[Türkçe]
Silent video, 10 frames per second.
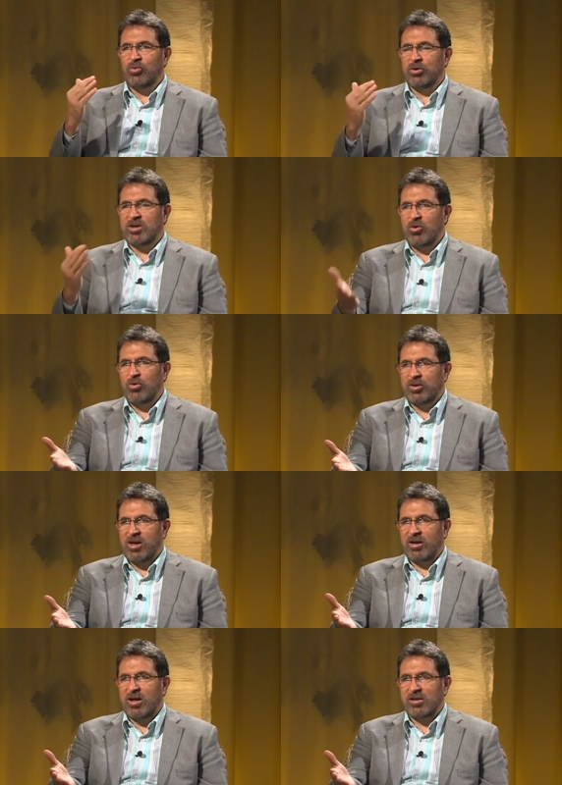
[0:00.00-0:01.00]
Evet. Ülke
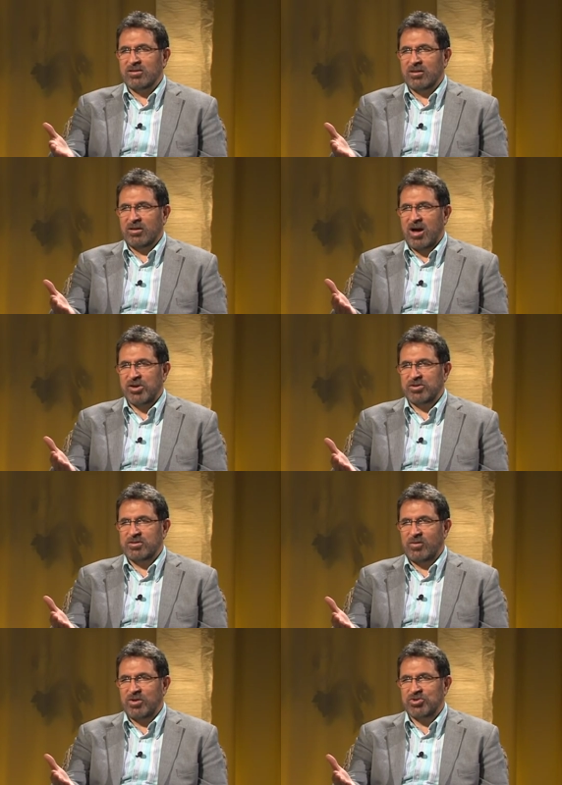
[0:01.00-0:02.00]
ülkeye kalk,
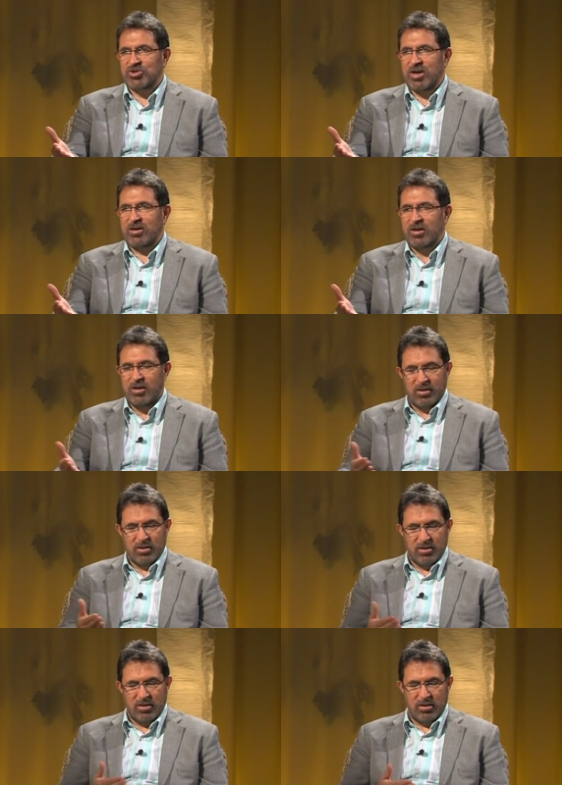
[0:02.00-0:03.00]
karşı savaşacak,
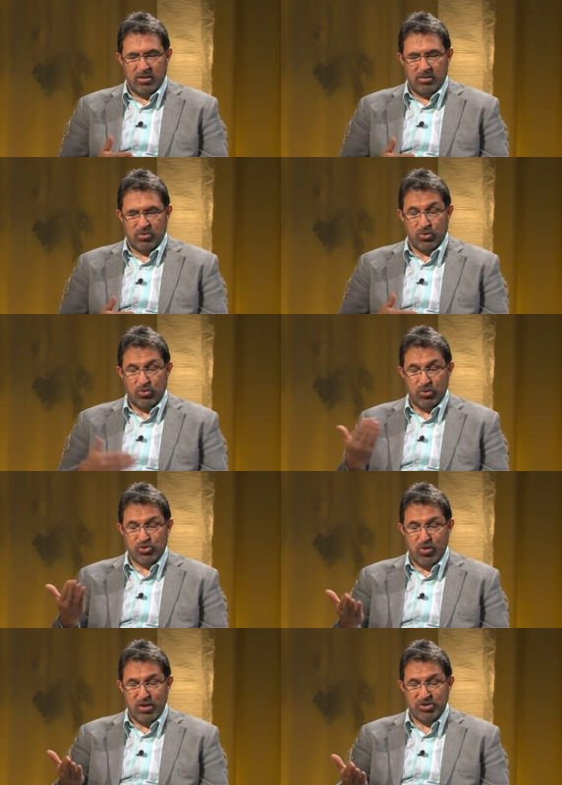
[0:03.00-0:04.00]
e,
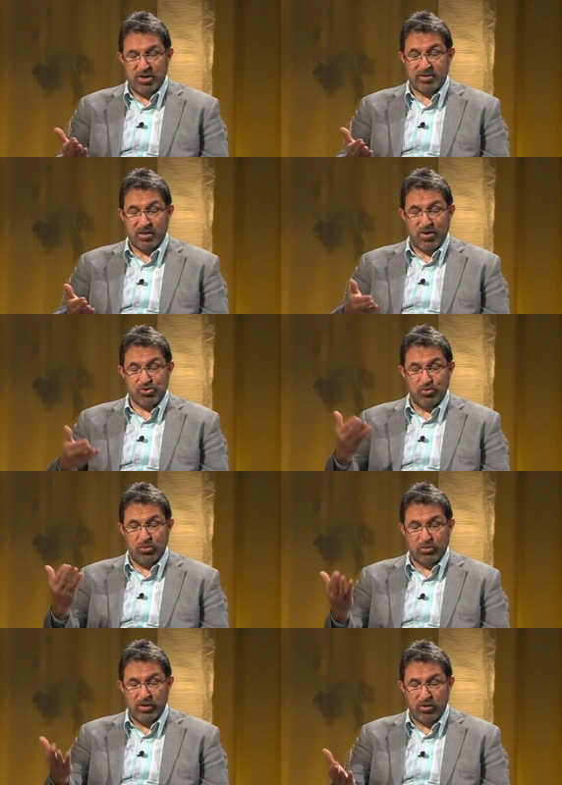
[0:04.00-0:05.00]
kötülük çoğalacak, savaş
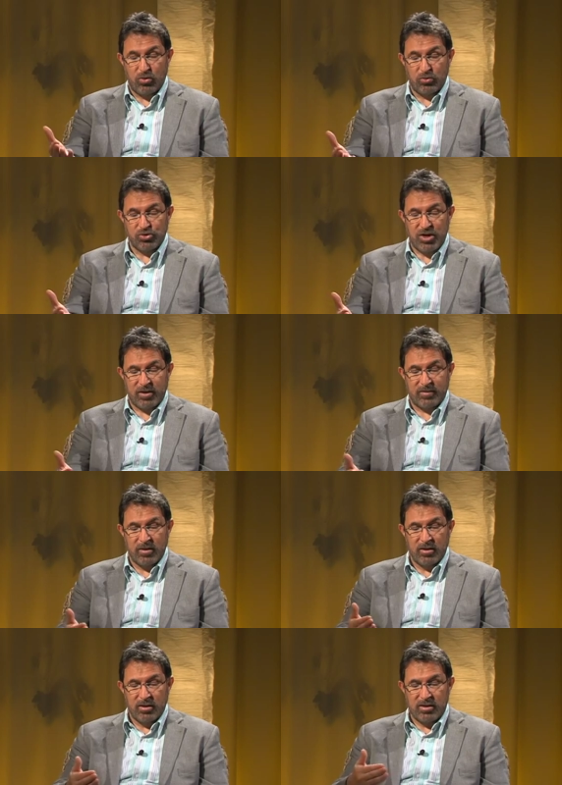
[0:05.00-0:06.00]
gürültüleri olacak,
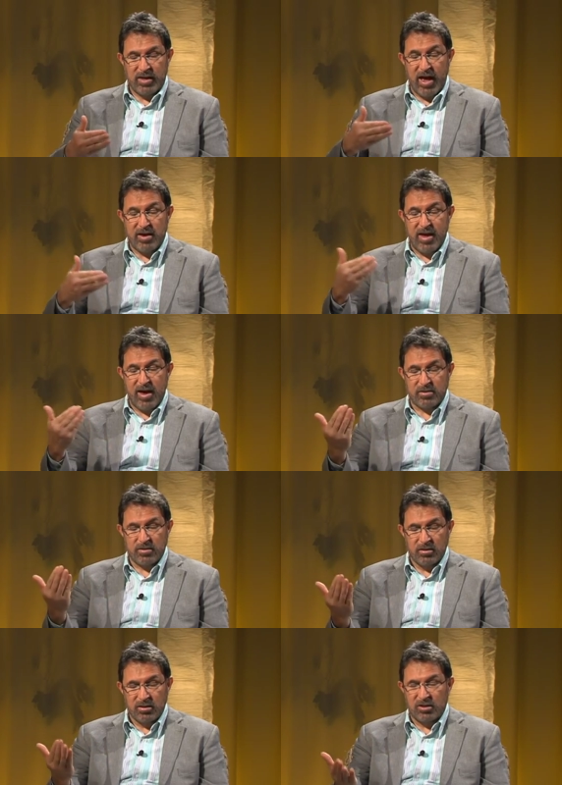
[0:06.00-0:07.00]
yer
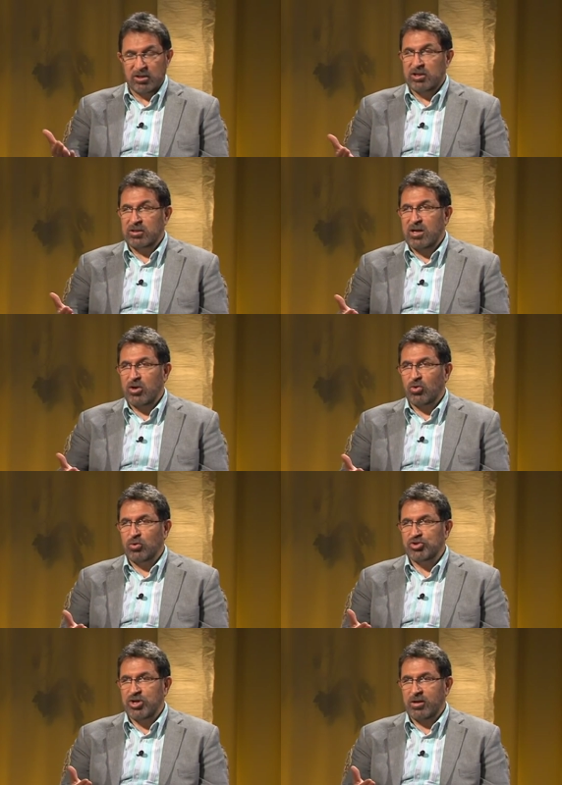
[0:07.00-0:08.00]
yer kıtlıklar
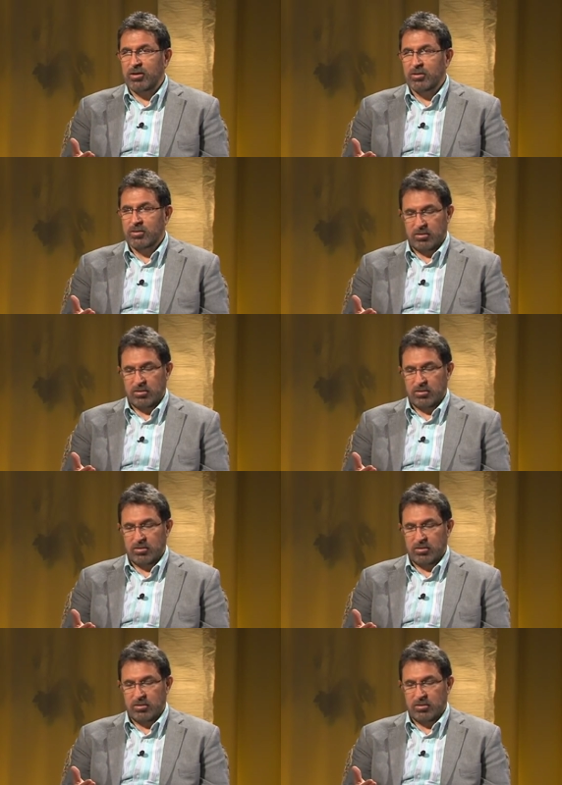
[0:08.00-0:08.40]
olacak,